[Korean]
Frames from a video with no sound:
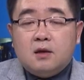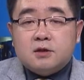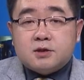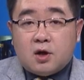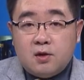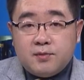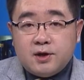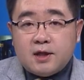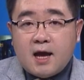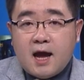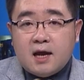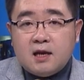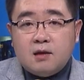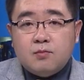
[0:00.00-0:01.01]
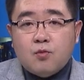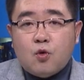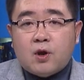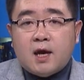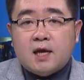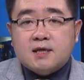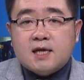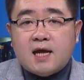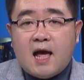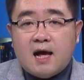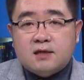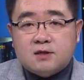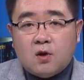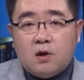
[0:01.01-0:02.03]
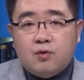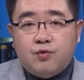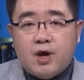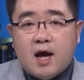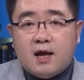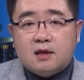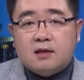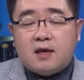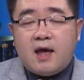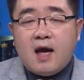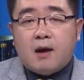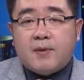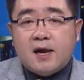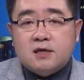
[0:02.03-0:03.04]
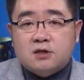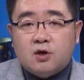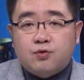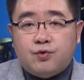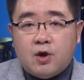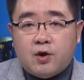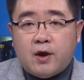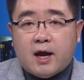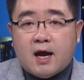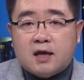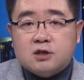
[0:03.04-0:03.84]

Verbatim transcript: 젊은 한인 목회자 양성을 위한 대학 발전 위원회가